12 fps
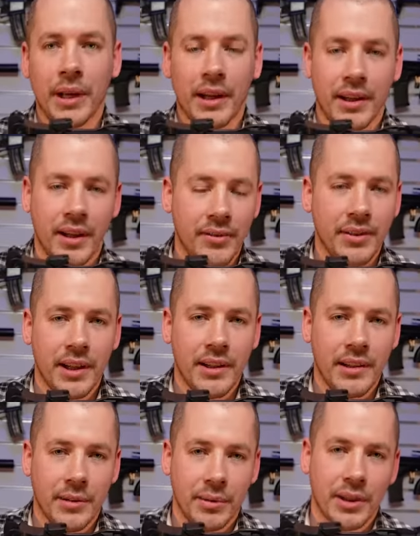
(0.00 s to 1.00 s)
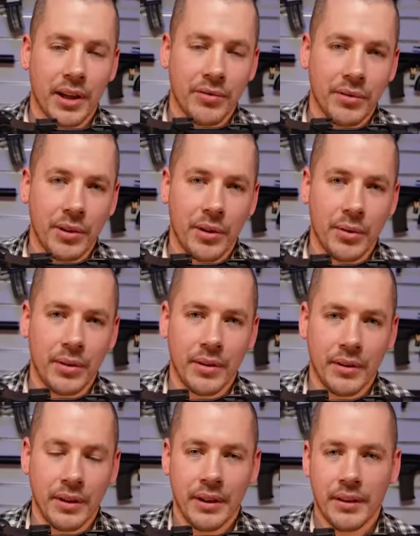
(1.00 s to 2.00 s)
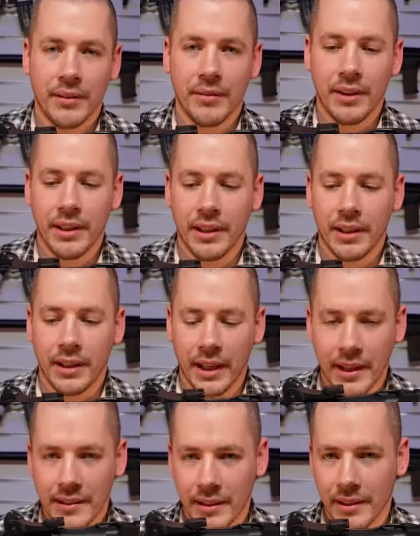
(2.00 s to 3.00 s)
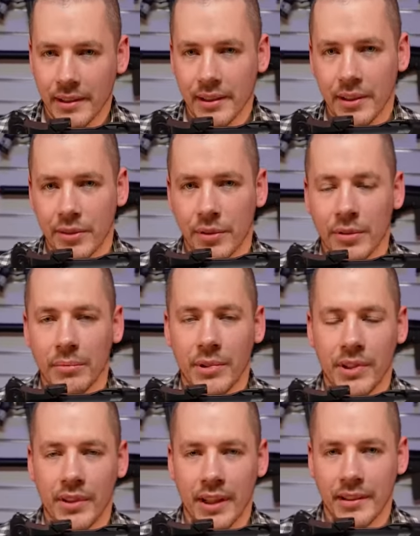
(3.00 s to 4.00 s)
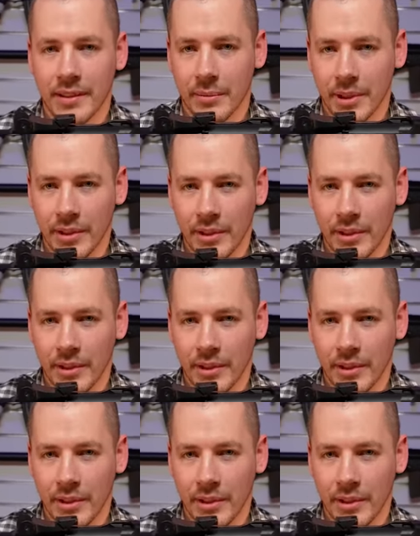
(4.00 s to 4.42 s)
mehr Kraft hat, aber dafür auch weniger Drehzahl, also auch ein bisschen langsamer